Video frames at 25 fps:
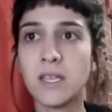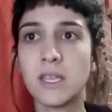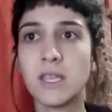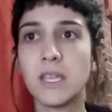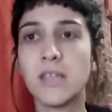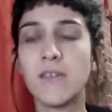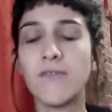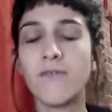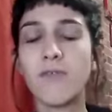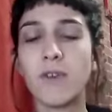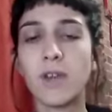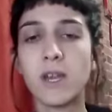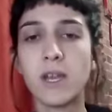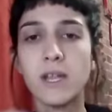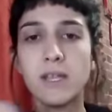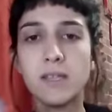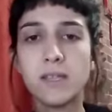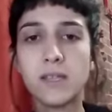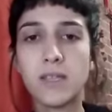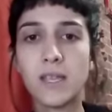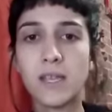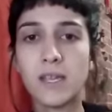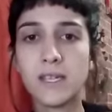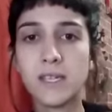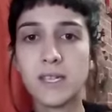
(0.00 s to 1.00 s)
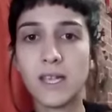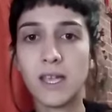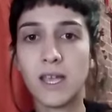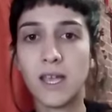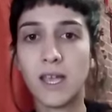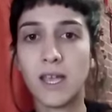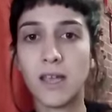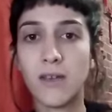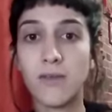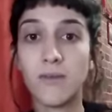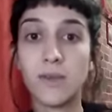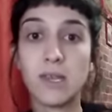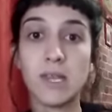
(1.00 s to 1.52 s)
diferentes
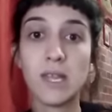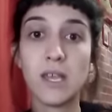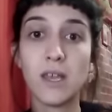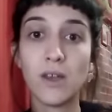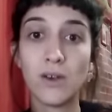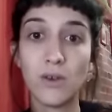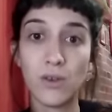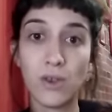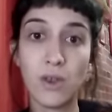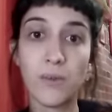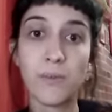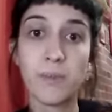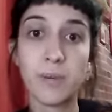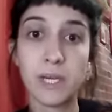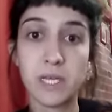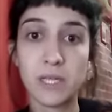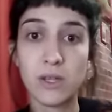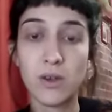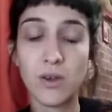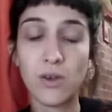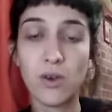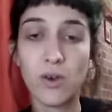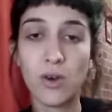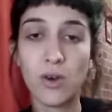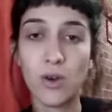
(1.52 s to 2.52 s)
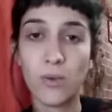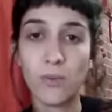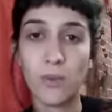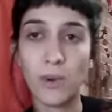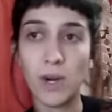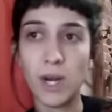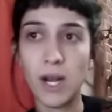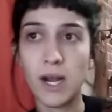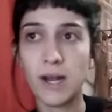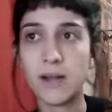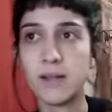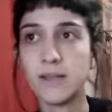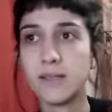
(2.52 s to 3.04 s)
eh, videos de expresión
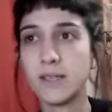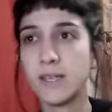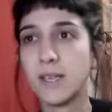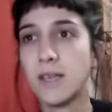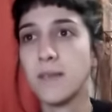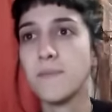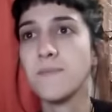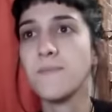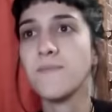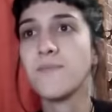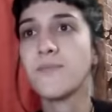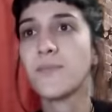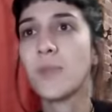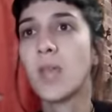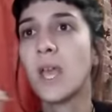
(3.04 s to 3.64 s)
corporal, ¿sí?